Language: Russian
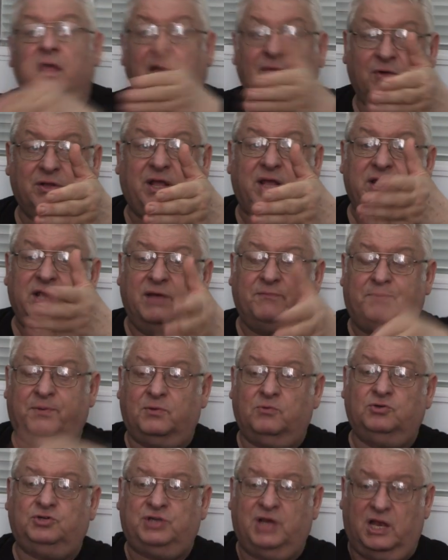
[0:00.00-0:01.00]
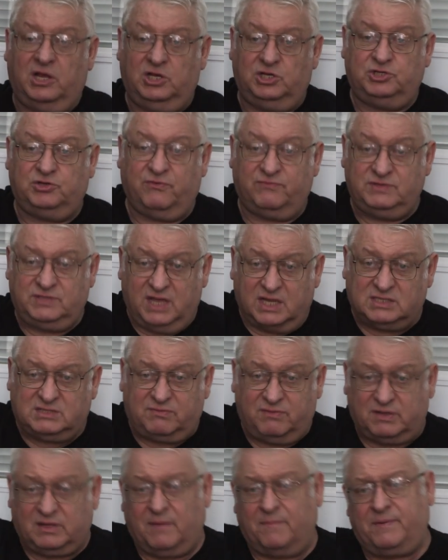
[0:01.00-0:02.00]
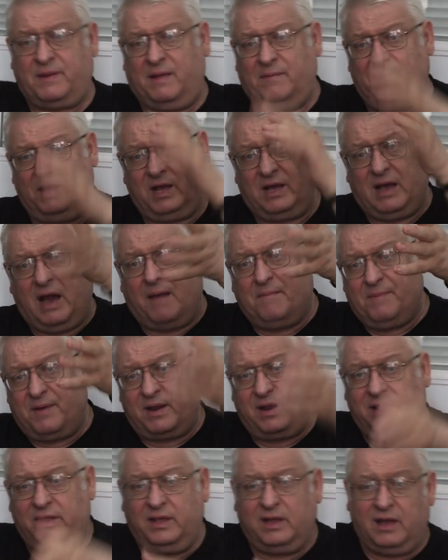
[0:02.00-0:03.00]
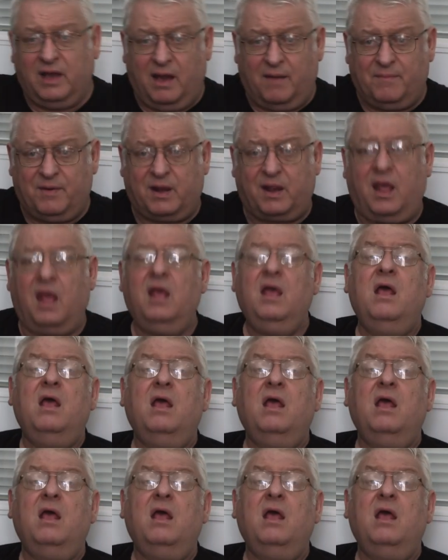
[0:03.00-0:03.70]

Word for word: И вот они получали еще в детстве там премии Габбара, не Габбара.